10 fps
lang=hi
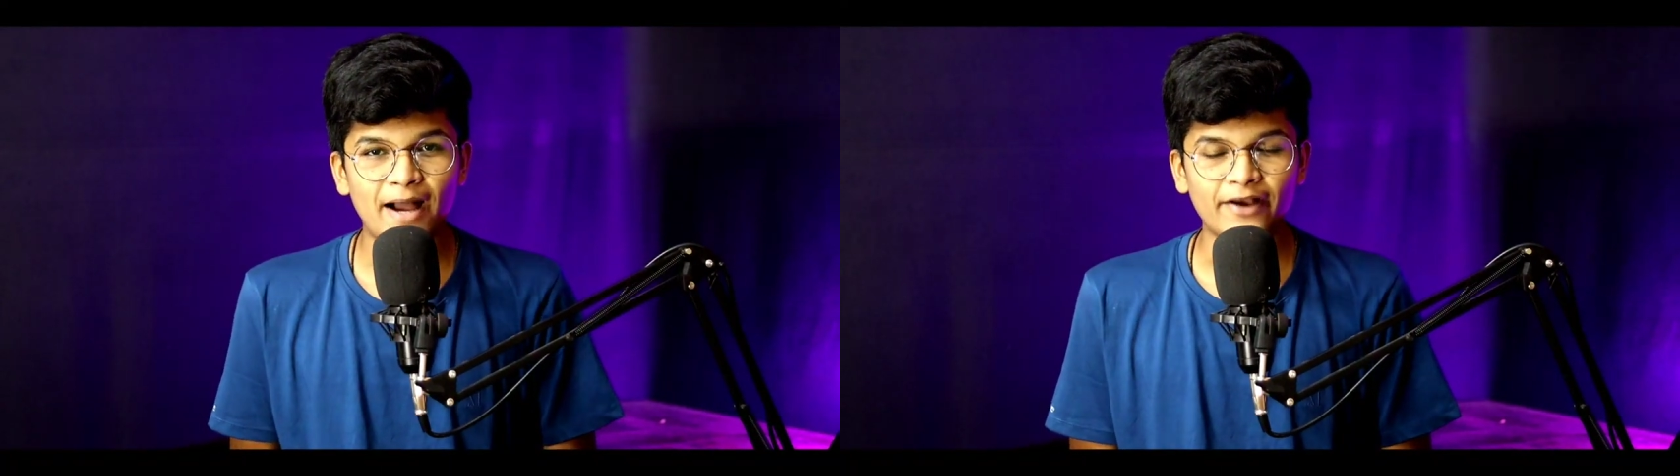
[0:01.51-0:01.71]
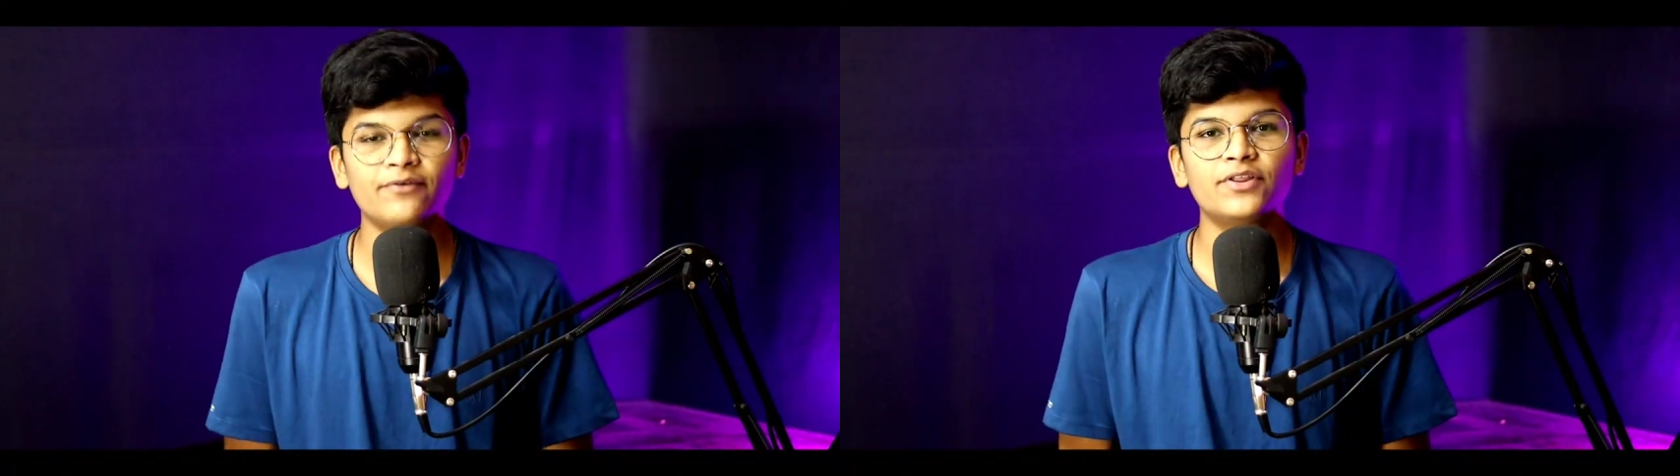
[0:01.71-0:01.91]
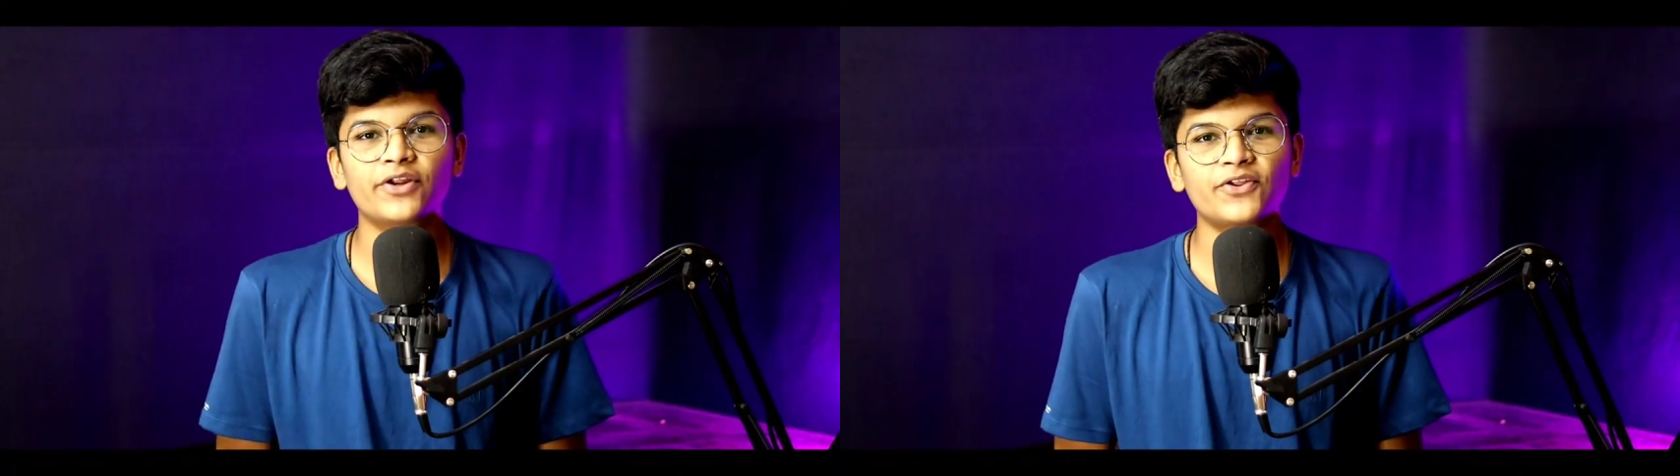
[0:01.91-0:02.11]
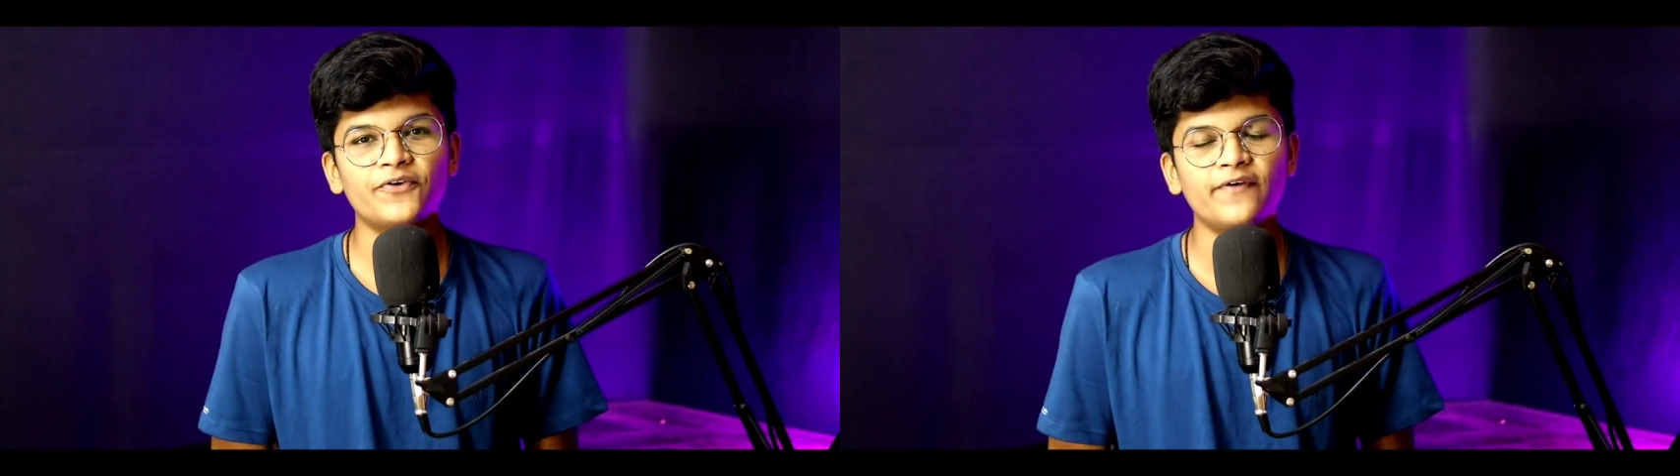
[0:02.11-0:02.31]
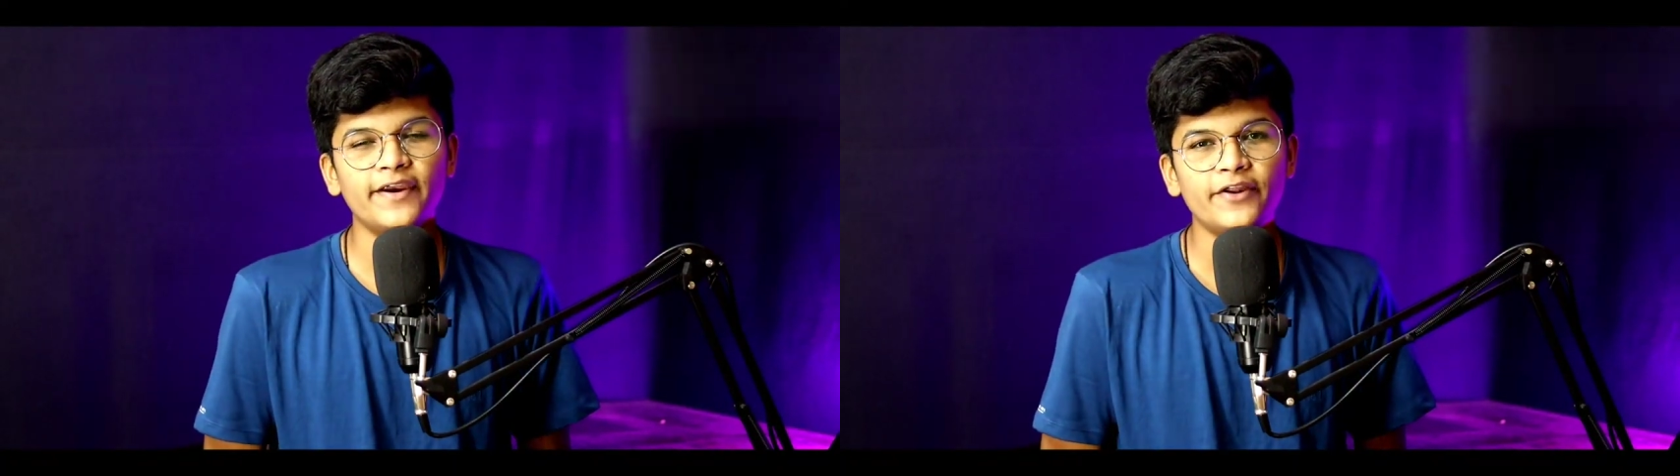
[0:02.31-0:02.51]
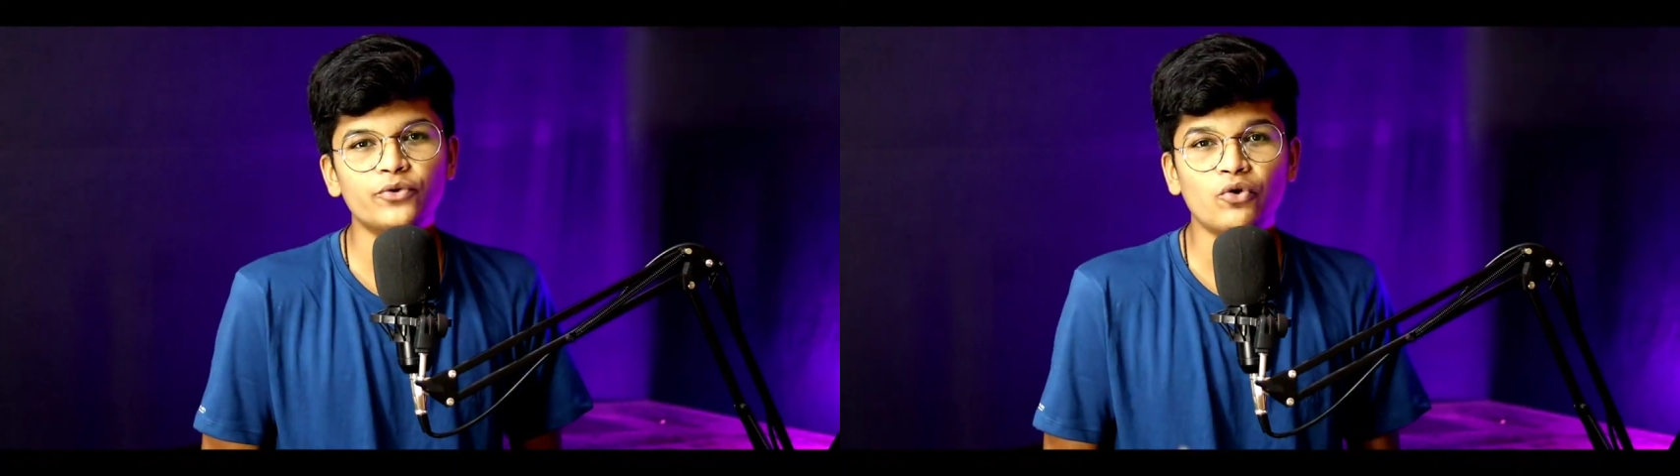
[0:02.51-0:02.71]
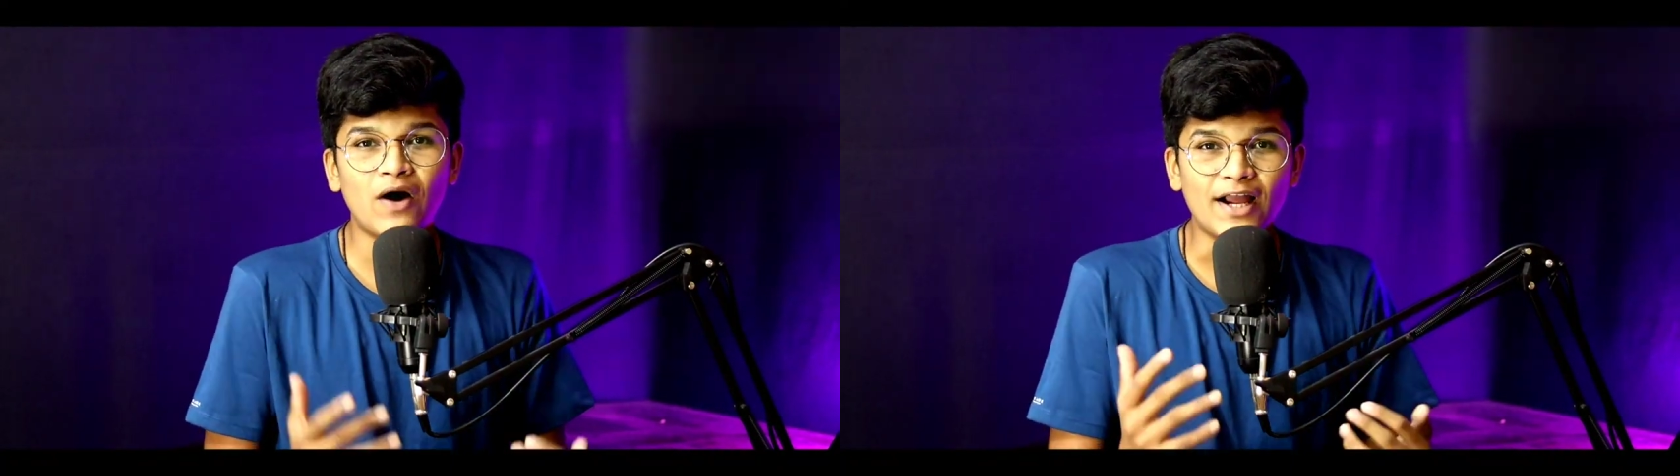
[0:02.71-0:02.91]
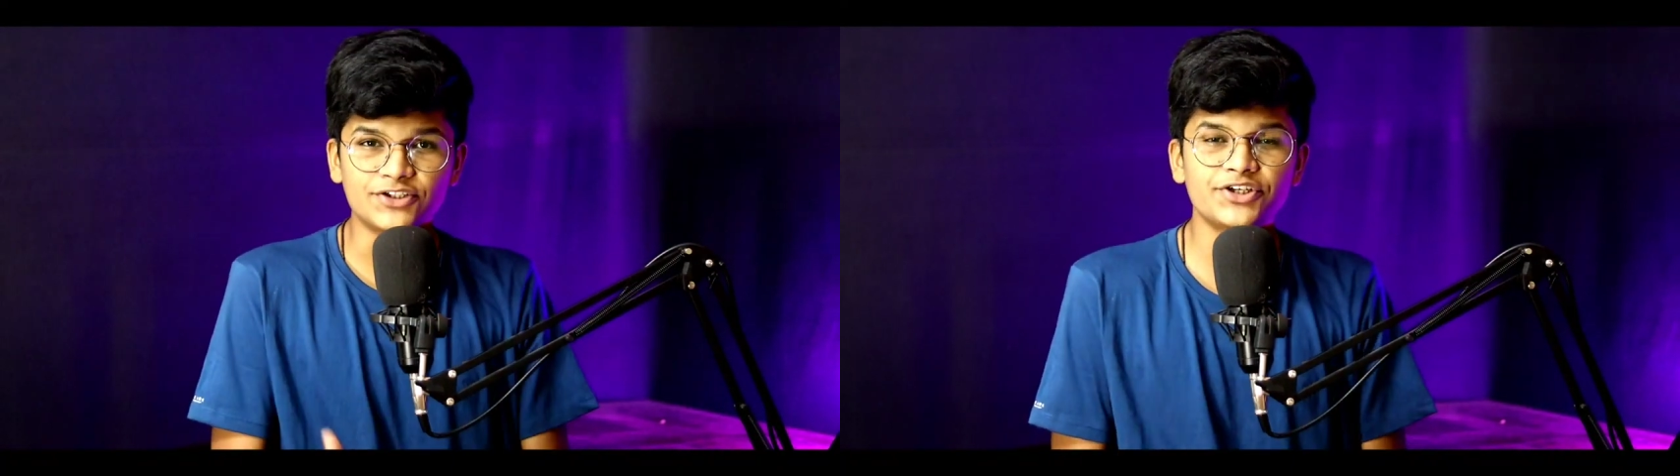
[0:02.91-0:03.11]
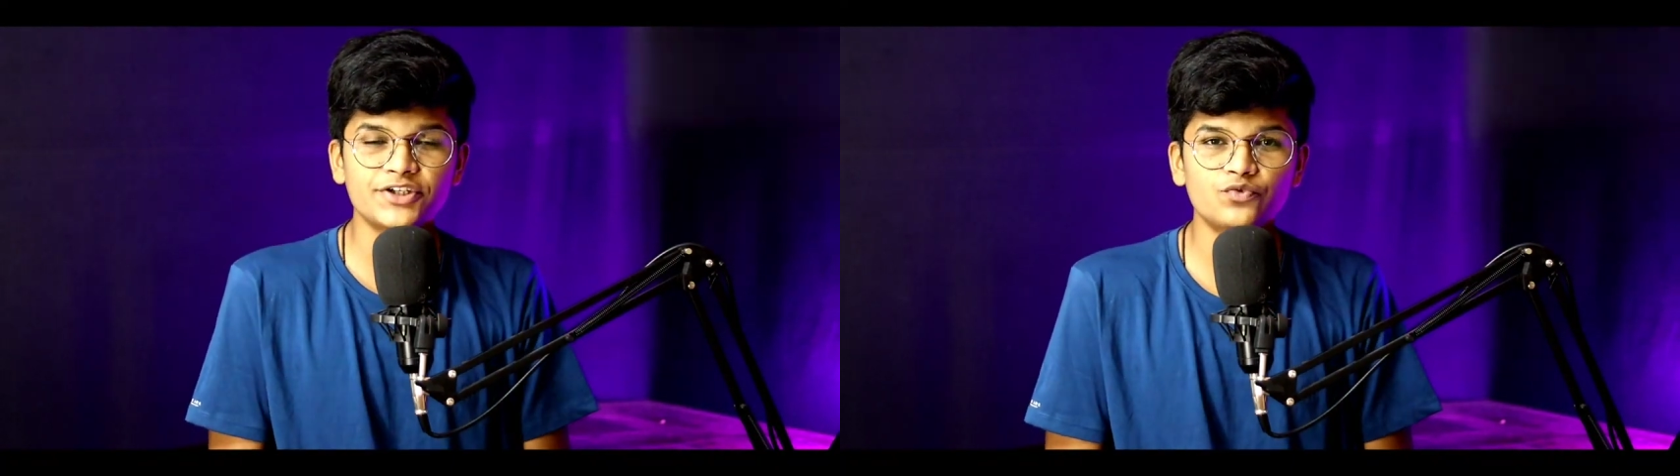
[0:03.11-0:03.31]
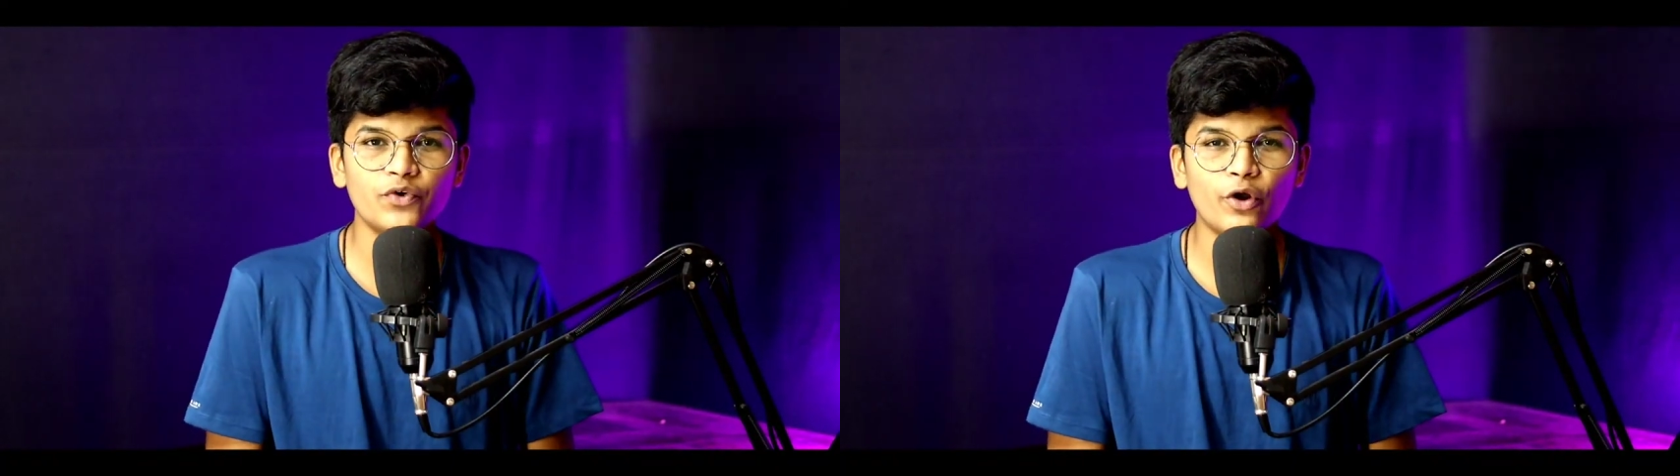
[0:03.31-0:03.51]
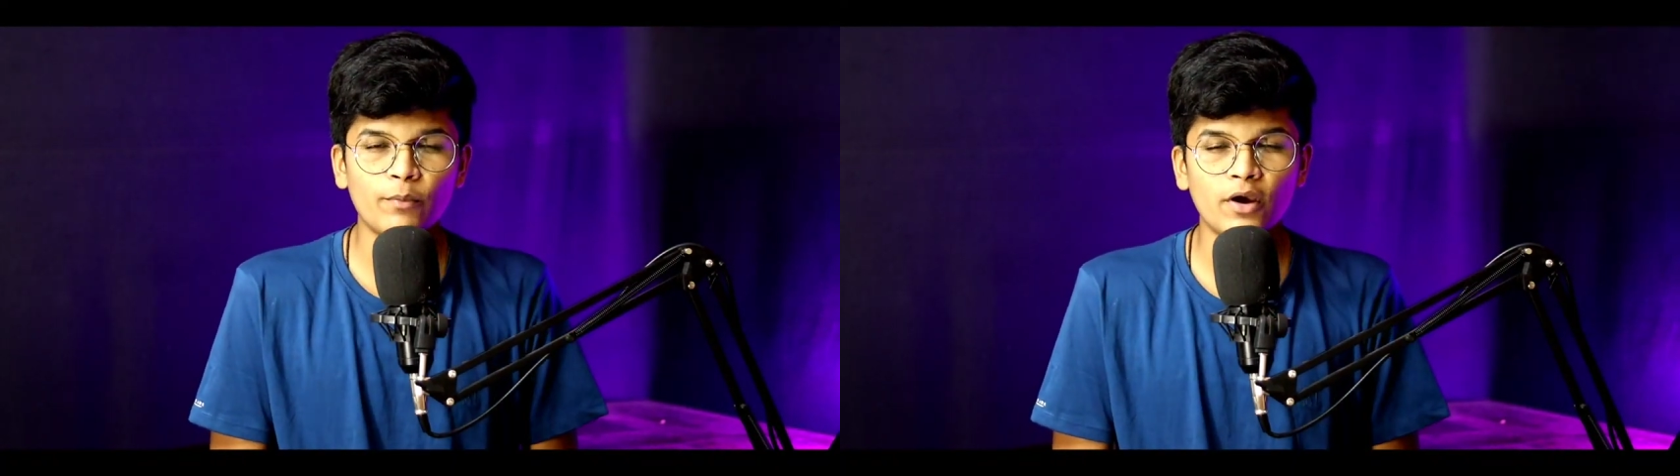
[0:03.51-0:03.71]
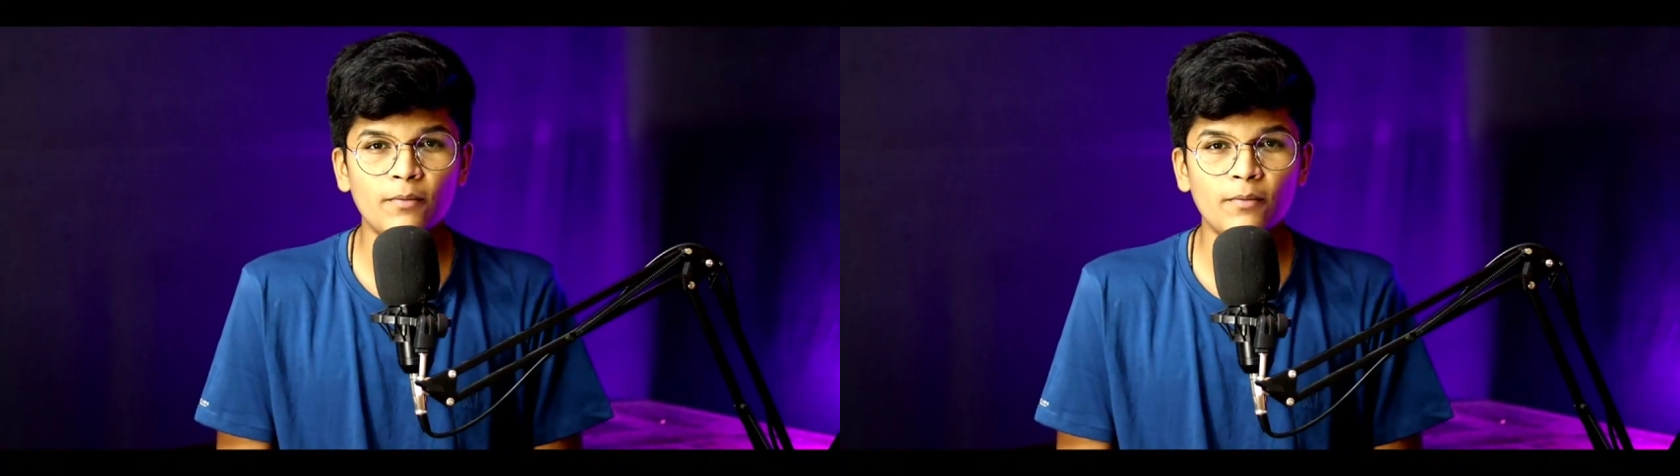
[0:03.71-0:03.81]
बैक विद अनदर वीडियो तो आज की इस वीडियो में